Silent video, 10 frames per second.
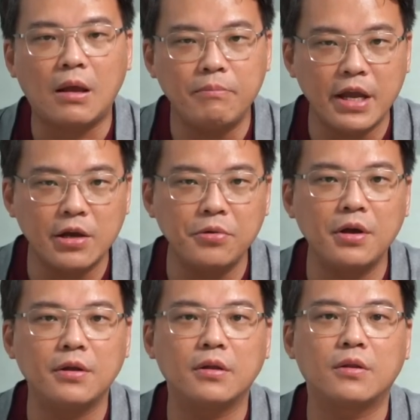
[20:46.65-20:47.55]
每个
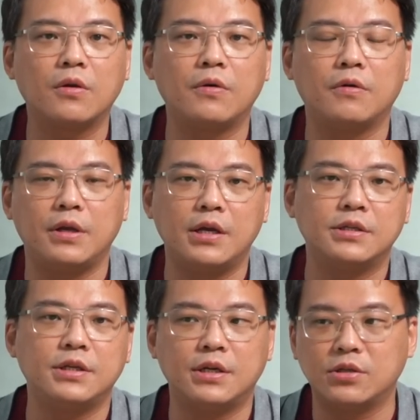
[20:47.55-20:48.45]
月都有
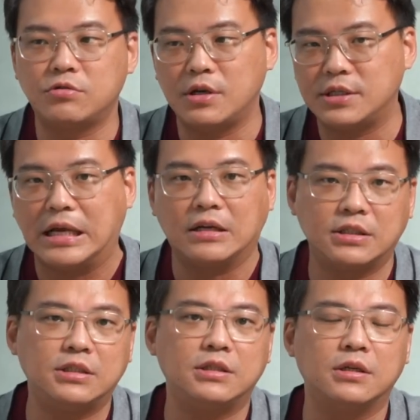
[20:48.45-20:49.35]
业界呢最详
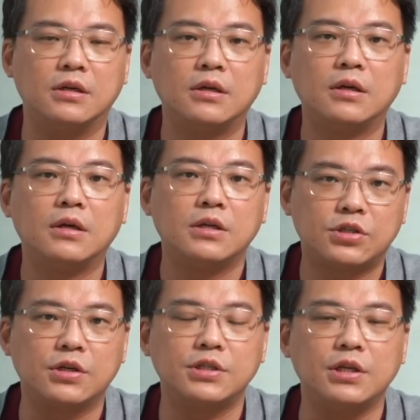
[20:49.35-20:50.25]
细的
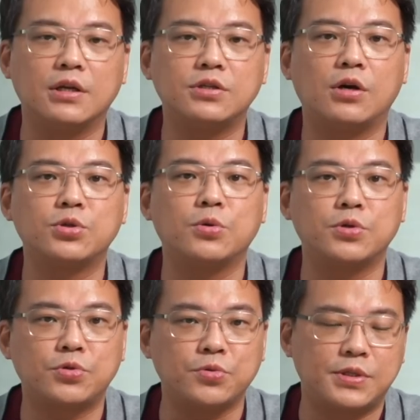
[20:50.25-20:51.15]
车型的销售
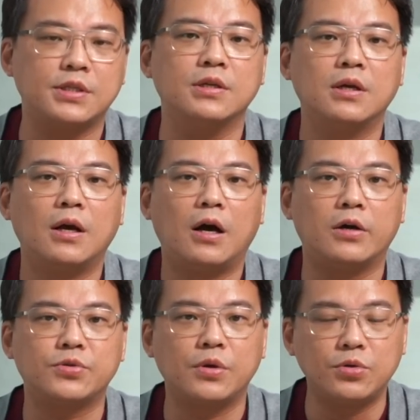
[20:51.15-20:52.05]
的数字。
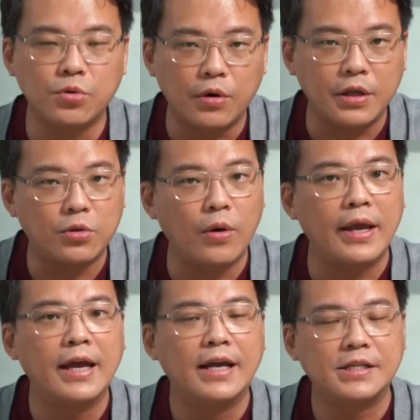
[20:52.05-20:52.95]
啊。所以如果你
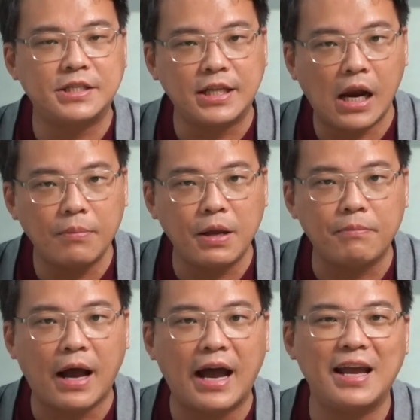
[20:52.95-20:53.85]
对其他的品
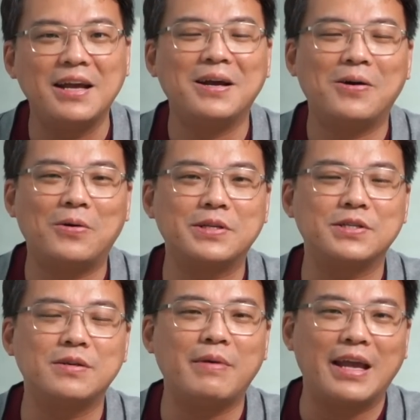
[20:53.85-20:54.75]
牌或者
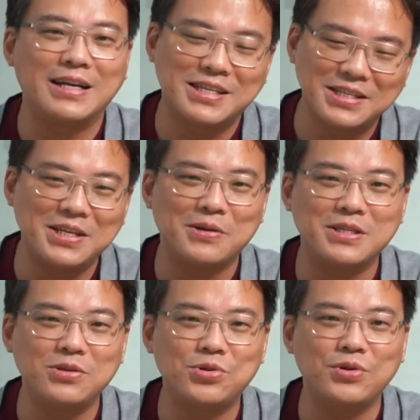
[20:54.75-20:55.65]
是每一个车型有
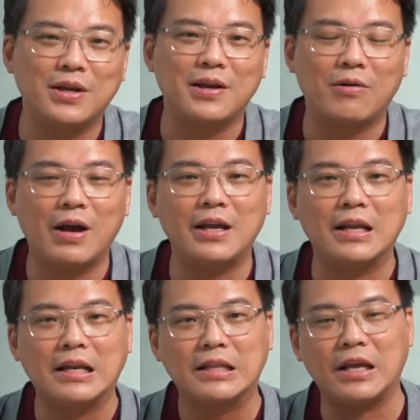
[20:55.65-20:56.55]
兴趣呢，也欢
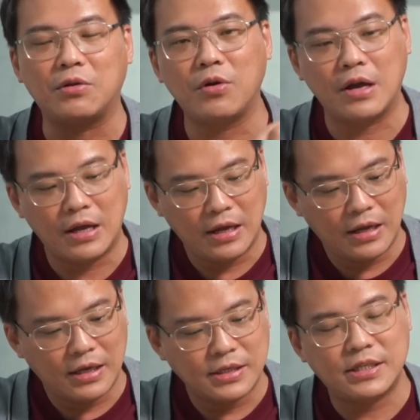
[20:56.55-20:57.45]
迎点阅
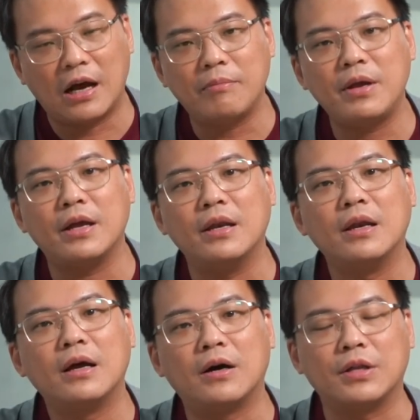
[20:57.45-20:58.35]
下面
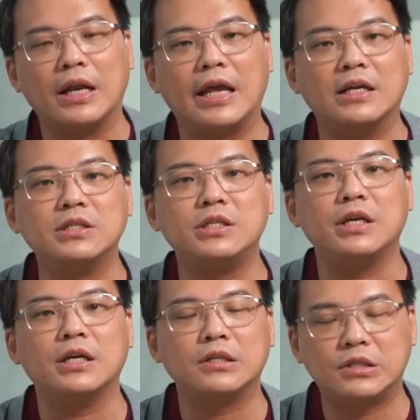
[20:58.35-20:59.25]
哦的连
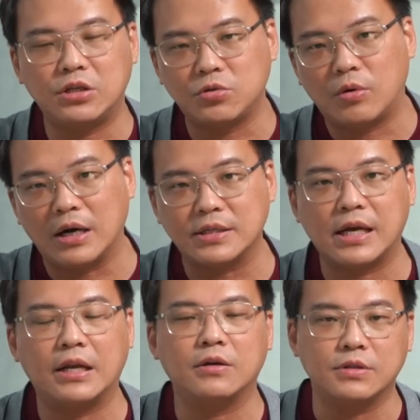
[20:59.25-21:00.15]
接进入网
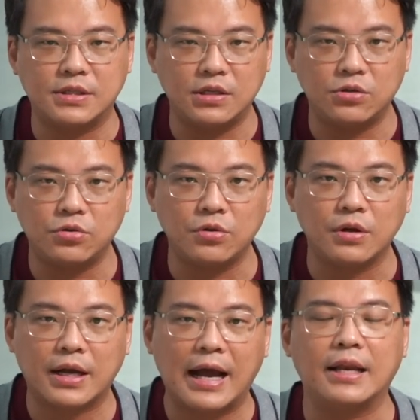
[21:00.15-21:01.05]
站，然后你自己
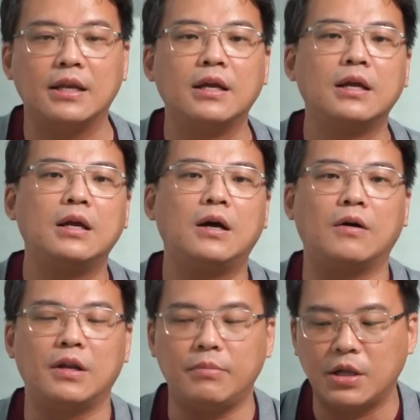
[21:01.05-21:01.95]
去看
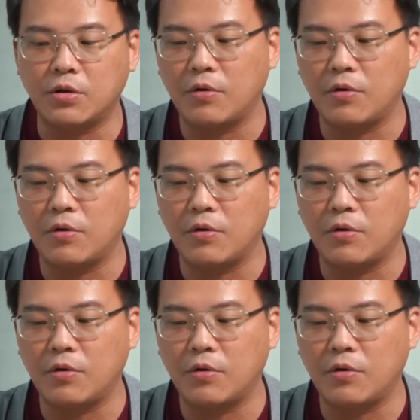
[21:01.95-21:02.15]
啊，里面都